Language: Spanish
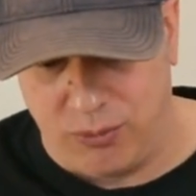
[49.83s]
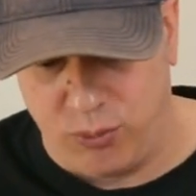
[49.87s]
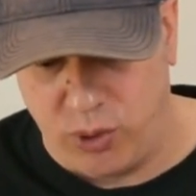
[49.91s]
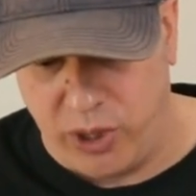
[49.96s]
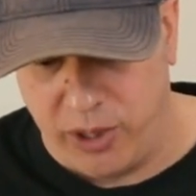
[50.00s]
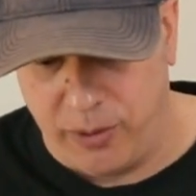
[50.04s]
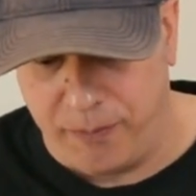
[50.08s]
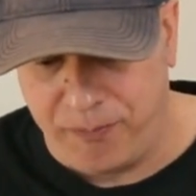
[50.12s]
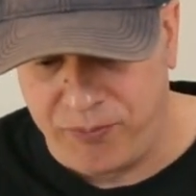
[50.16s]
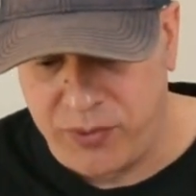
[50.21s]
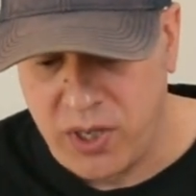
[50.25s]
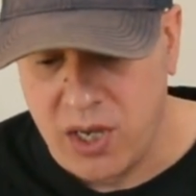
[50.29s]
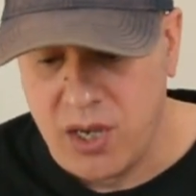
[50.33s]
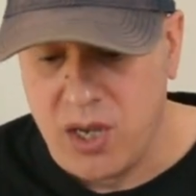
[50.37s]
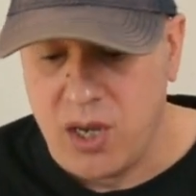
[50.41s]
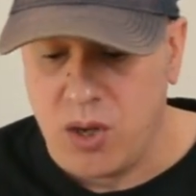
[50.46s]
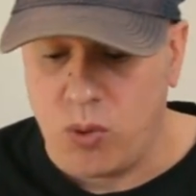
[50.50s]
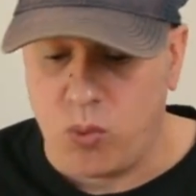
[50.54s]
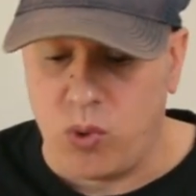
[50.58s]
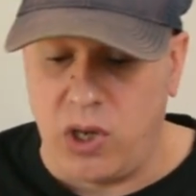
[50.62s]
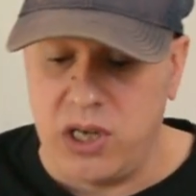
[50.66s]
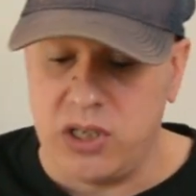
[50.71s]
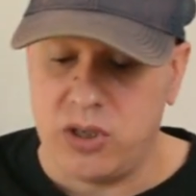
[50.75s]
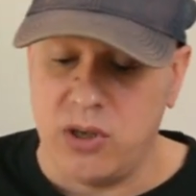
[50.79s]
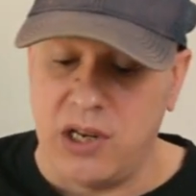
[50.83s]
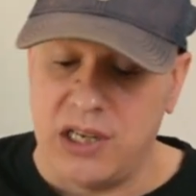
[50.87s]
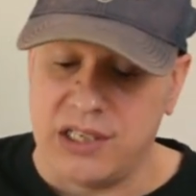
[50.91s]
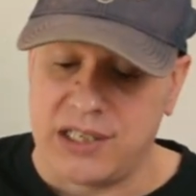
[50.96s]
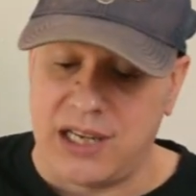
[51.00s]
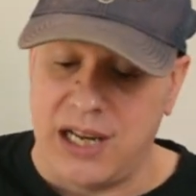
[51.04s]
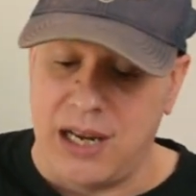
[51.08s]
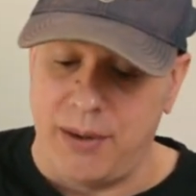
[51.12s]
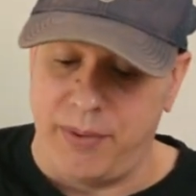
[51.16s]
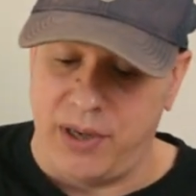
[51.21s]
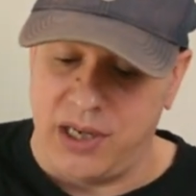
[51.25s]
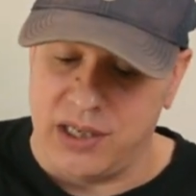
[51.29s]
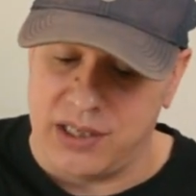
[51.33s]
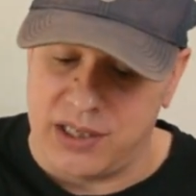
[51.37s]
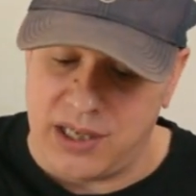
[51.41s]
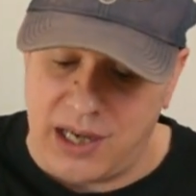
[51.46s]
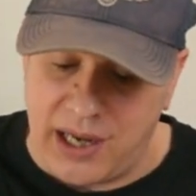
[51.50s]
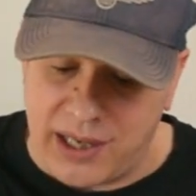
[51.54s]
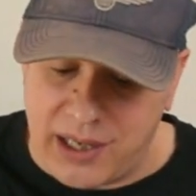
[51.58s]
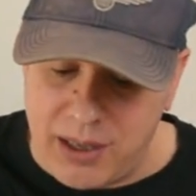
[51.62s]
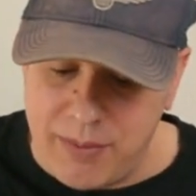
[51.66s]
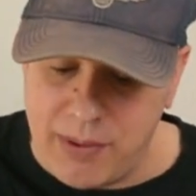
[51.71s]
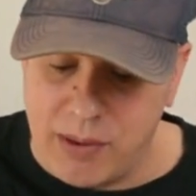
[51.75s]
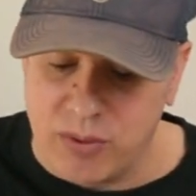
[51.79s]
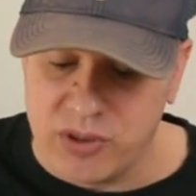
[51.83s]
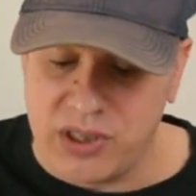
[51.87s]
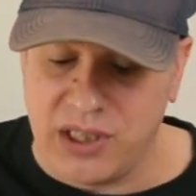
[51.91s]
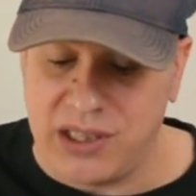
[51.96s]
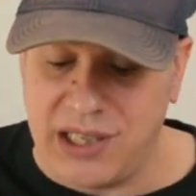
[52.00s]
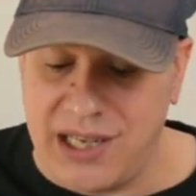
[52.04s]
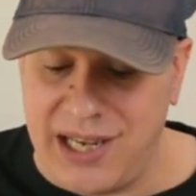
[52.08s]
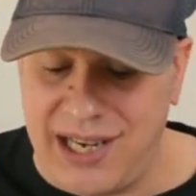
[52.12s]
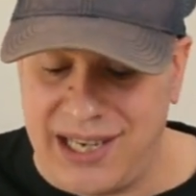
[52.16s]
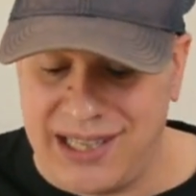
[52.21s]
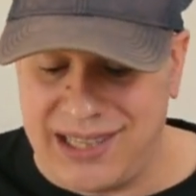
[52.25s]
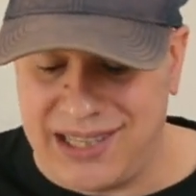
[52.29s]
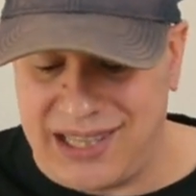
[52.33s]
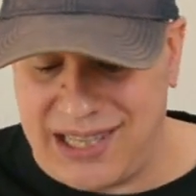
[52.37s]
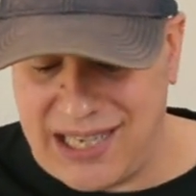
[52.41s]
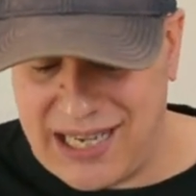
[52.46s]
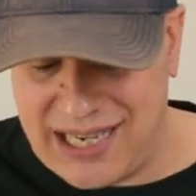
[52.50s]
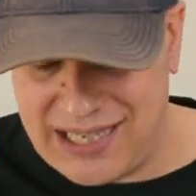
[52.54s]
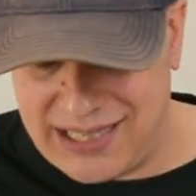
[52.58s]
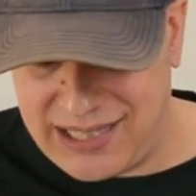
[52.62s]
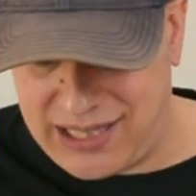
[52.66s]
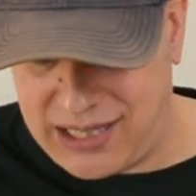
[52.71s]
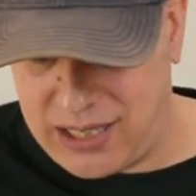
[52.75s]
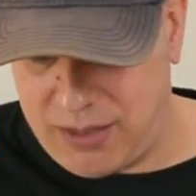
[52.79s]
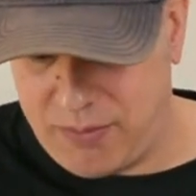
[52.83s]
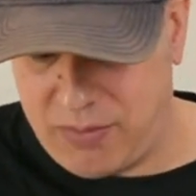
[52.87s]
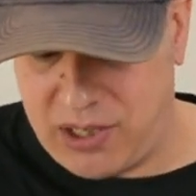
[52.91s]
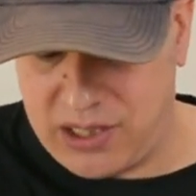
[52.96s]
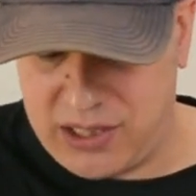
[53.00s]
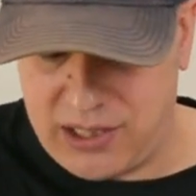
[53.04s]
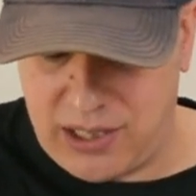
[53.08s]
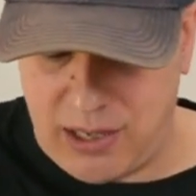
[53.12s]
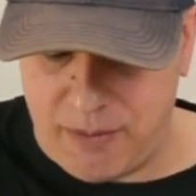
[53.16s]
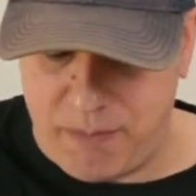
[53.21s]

Bueno, ¿cuáles son las claves? Aquí vamos a tener tres temas.